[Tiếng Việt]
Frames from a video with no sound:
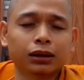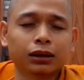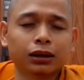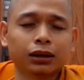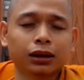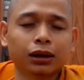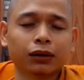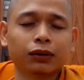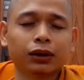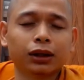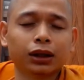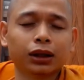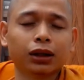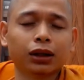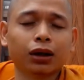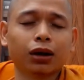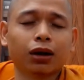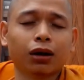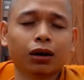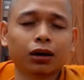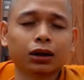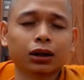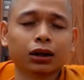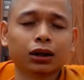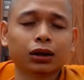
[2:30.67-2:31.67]
tại vì cái
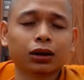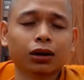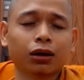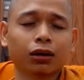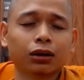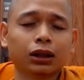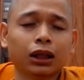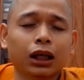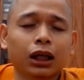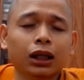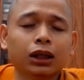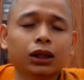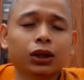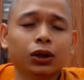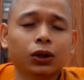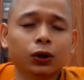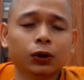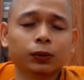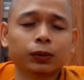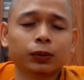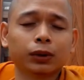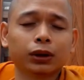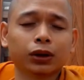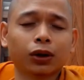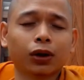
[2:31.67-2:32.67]
thọ là cái thọ dễ
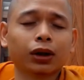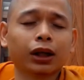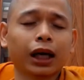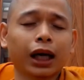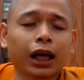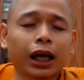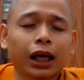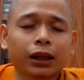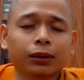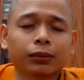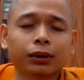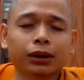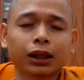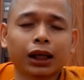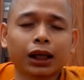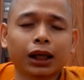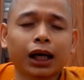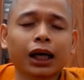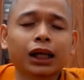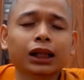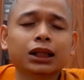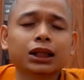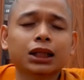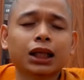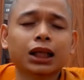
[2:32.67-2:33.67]
chịu mà thọ lạc mà
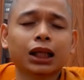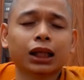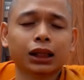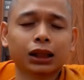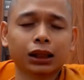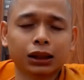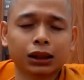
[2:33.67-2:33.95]
ái nó sanh